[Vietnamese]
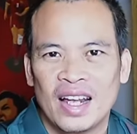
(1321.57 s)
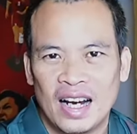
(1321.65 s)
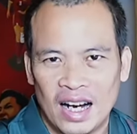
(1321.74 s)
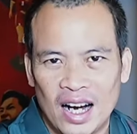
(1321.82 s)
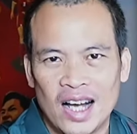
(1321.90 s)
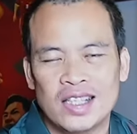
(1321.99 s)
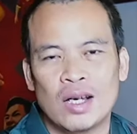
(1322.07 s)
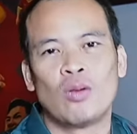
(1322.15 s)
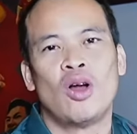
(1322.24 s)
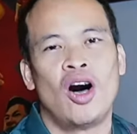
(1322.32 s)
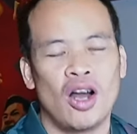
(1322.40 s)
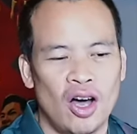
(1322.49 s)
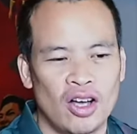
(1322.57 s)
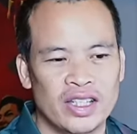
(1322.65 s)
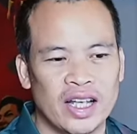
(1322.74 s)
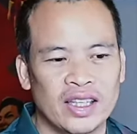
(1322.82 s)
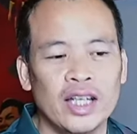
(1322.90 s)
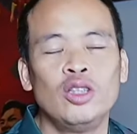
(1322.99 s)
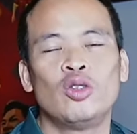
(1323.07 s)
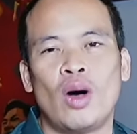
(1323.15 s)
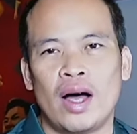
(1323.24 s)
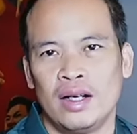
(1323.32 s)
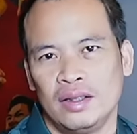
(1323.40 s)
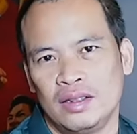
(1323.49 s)
Đó, sau đó là họ sẽ tính
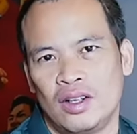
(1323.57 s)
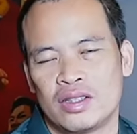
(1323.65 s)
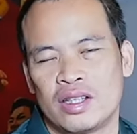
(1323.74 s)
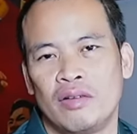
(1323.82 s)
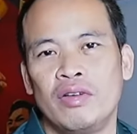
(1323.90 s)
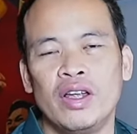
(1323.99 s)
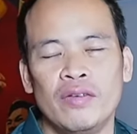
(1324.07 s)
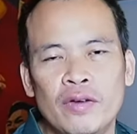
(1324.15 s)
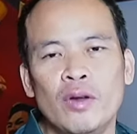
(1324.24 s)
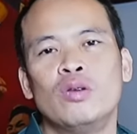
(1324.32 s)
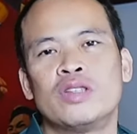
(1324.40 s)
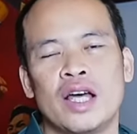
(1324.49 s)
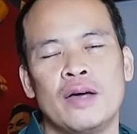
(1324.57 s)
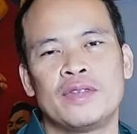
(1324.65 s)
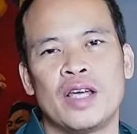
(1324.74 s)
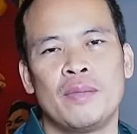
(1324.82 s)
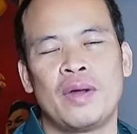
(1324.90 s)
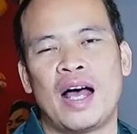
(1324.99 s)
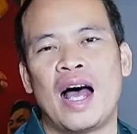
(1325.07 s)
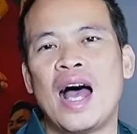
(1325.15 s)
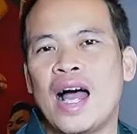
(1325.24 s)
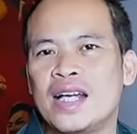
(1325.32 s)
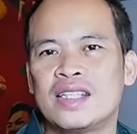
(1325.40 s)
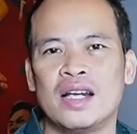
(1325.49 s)
toán, họ sẽ review xem là
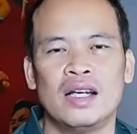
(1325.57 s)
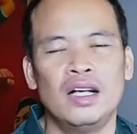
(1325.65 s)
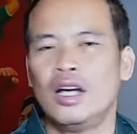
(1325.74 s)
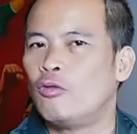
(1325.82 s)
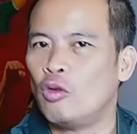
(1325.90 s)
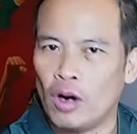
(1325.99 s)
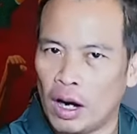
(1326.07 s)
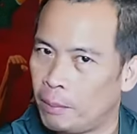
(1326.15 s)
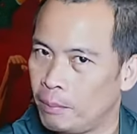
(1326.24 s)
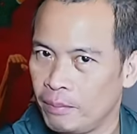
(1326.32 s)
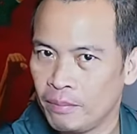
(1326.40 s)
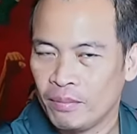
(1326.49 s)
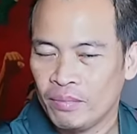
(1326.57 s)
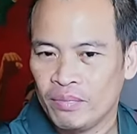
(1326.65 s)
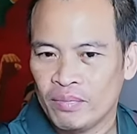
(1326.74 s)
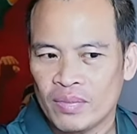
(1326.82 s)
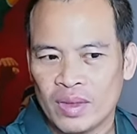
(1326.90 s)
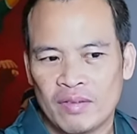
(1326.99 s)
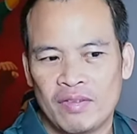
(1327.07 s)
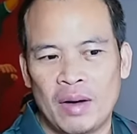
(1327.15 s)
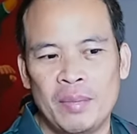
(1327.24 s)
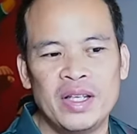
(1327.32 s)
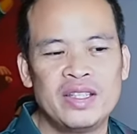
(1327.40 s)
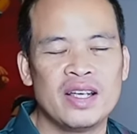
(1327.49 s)
ai sẽ là người phù hợp. Và
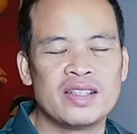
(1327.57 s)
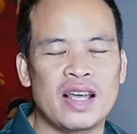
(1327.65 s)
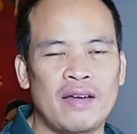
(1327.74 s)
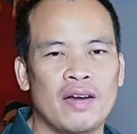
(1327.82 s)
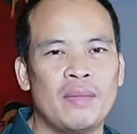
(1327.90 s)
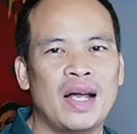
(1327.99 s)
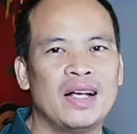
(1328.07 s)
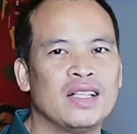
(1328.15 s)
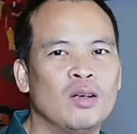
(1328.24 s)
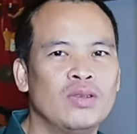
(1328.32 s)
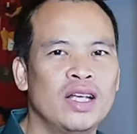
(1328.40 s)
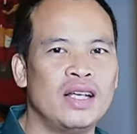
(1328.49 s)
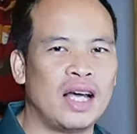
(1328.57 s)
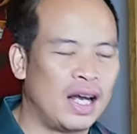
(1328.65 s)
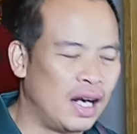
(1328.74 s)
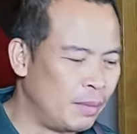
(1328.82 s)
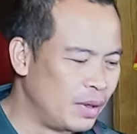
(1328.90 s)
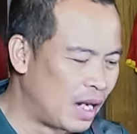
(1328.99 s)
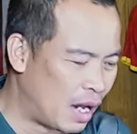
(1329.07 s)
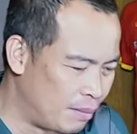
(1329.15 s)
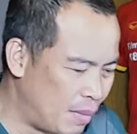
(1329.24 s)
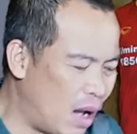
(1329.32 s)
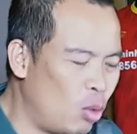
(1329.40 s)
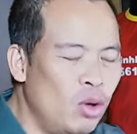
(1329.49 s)
mình chia sẻ với các bạn những thông tin này là mình
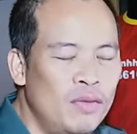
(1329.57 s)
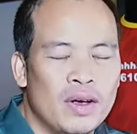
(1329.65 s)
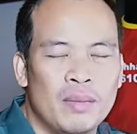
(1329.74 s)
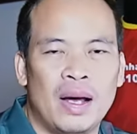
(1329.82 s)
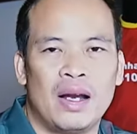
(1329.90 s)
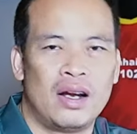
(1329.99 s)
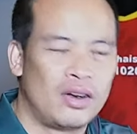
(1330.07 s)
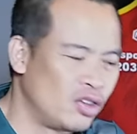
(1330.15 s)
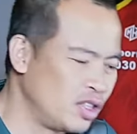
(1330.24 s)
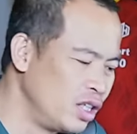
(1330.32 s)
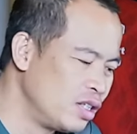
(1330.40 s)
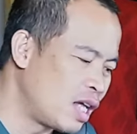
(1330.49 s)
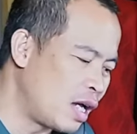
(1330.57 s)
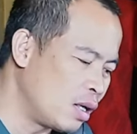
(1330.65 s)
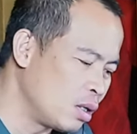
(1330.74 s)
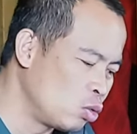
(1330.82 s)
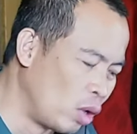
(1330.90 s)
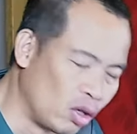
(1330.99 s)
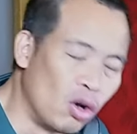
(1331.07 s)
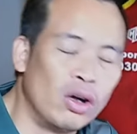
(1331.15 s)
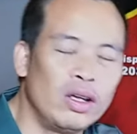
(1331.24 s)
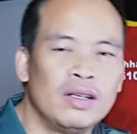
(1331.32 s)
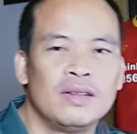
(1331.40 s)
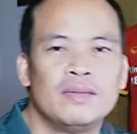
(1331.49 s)
đảm bảo luôn với các bạn là nó chính xác tuyệt đối.